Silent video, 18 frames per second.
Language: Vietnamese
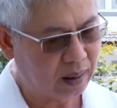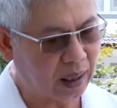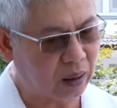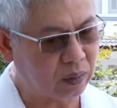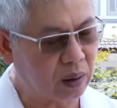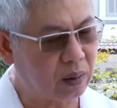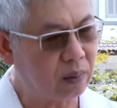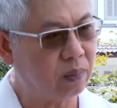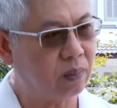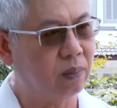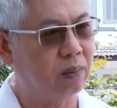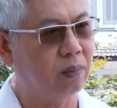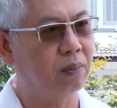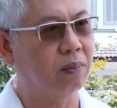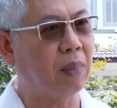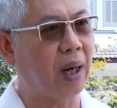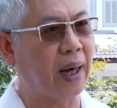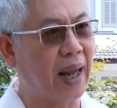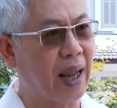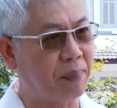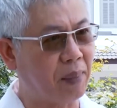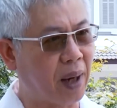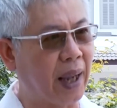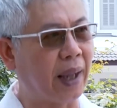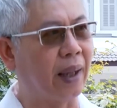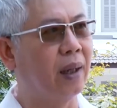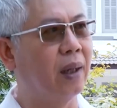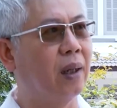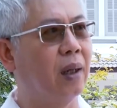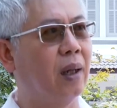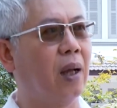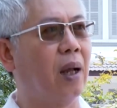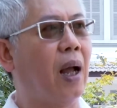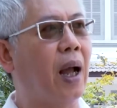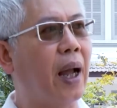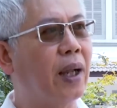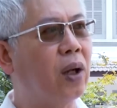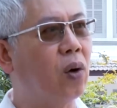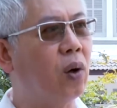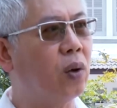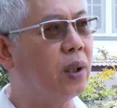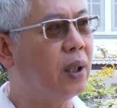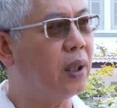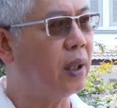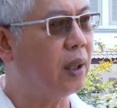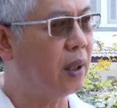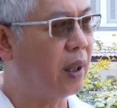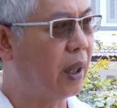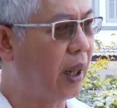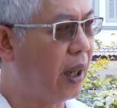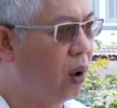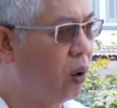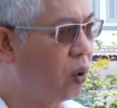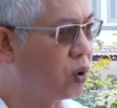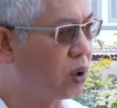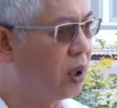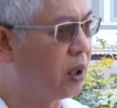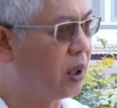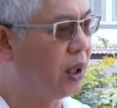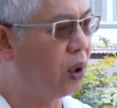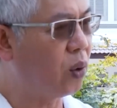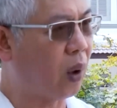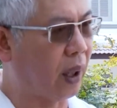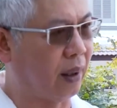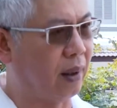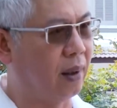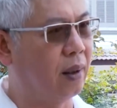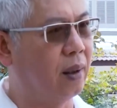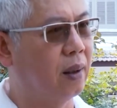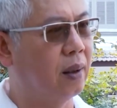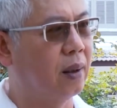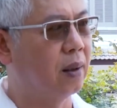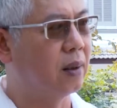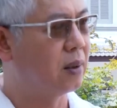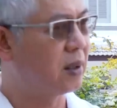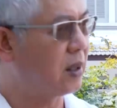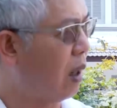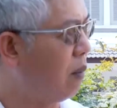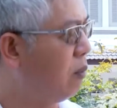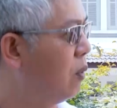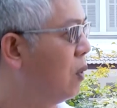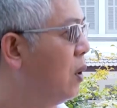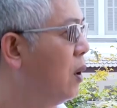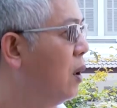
cao tốc Bắc Nam này anh có thiết kế hồ sơ kỹ thuật xong